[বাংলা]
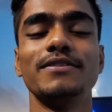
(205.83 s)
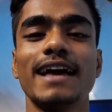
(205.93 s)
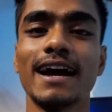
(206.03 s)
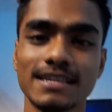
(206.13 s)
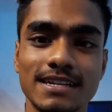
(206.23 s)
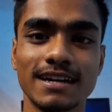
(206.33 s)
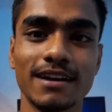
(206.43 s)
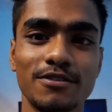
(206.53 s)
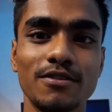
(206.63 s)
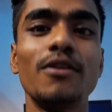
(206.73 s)
দেখা যাক
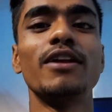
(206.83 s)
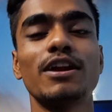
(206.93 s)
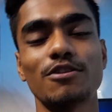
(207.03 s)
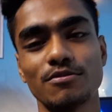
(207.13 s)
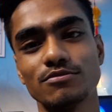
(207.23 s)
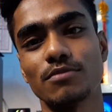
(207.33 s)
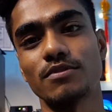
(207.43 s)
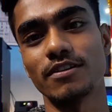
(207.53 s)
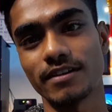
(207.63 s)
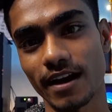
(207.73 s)
এখন অনেক রকম
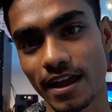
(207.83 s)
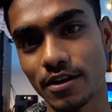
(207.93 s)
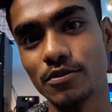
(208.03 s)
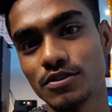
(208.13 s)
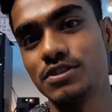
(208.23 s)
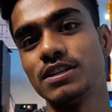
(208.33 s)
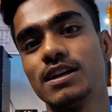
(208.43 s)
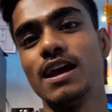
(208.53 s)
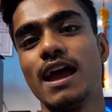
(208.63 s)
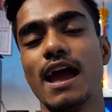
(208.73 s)
সফটওয়্যার ট্রাই করছি
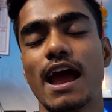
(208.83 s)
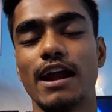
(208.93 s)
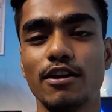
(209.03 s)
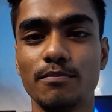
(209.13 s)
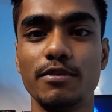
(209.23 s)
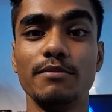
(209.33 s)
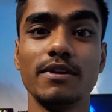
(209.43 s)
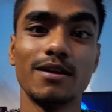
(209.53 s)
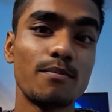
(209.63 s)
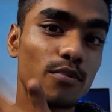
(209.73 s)
অ্যাডব
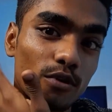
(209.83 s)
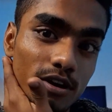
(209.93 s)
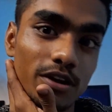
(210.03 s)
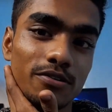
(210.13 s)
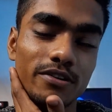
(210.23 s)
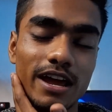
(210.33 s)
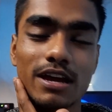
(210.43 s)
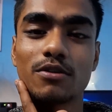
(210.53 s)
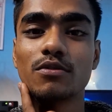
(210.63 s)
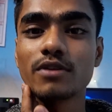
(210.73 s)
প্রিমিয়ার প্রোটাও ট্রাই
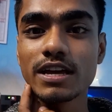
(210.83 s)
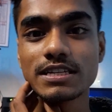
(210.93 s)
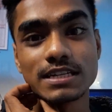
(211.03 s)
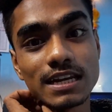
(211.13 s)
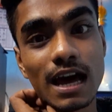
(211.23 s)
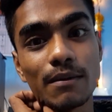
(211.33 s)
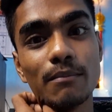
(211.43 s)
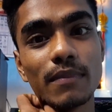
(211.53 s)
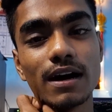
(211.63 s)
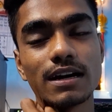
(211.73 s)
করেছিলাম
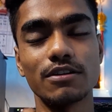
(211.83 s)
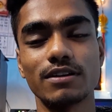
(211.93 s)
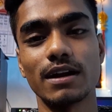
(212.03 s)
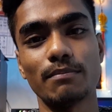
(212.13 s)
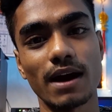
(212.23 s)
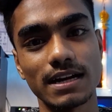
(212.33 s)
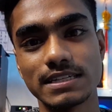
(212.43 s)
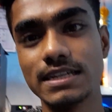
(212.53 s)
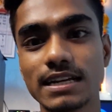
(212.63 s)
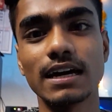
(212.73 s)
বাট ওটা
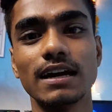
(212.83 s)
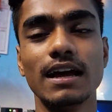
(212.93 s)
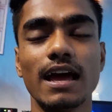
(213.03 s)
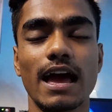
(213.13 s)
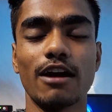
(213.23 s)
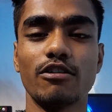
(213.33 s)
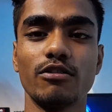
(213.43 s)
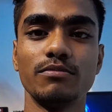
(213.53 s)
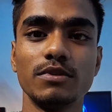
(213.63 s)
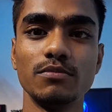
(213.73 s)
পারছি না এখন
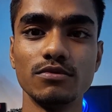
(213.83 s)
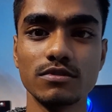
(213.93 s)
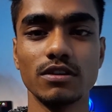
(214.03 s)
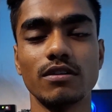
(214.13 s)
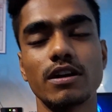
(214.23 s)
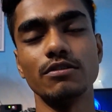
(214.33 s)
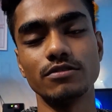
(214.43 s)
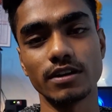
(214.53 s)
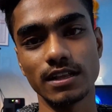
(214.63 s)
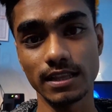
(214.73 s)
অবধি বুঝতে ওটা
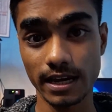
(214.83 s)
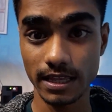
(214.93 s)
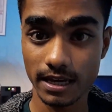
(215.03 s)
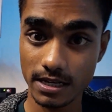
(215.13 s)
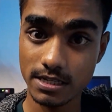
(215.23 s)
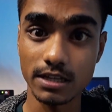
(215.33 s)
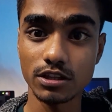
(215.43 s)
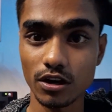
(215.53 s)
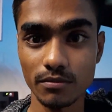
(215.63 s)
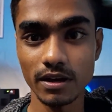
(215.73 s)
টিউটোরিয়াল দেখে দেখে
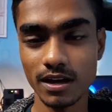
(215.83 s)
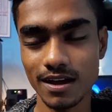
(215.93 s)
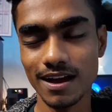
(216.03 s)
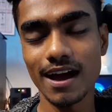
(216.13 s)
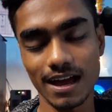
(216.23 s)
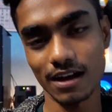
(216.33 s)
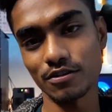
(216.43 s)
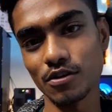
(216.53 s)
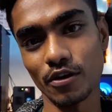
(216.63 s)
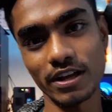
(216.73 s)
শিখতে হবে হ্যাঁ এখন
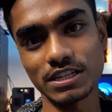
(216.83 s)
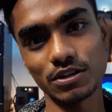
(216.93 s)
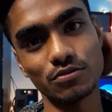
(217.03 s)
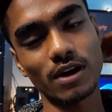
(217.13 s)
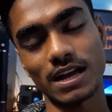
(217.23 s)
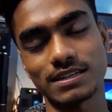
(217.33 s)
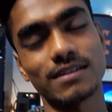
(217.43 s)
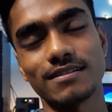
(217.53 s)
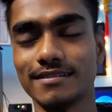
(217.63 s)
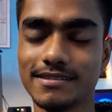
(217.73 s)
ঘরে যেহেতু আছে
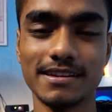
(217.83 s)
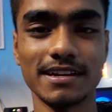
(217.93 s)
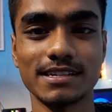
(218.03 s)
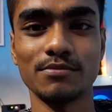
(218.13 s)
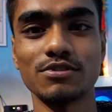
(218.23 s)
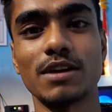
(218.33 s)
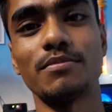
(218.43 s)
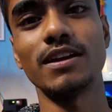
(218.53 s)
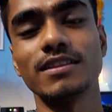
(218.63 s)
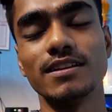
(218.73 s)
শিখে যাবো চাপ
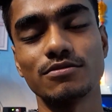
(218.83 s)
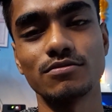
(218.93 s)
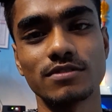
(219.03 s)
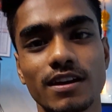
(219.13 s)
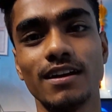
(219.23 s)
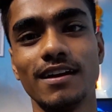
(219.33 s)
নেই ধীরে সুস্থে